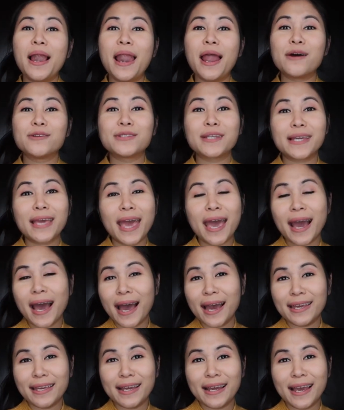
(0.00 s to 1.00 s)
แล้วจะแก้
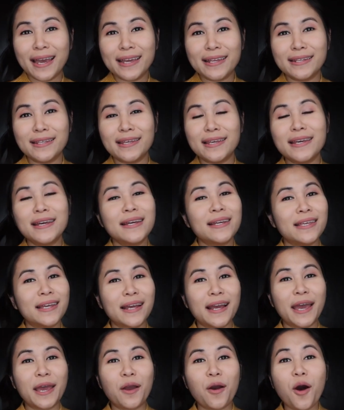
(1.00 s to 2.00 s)
ไขยังไงดี
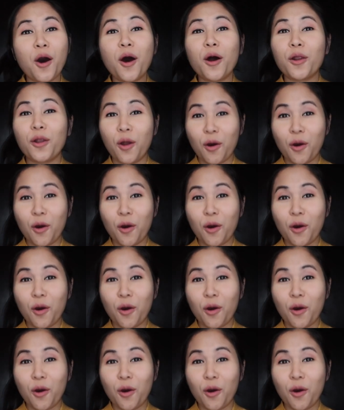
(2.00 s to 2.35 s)
ยังไงก็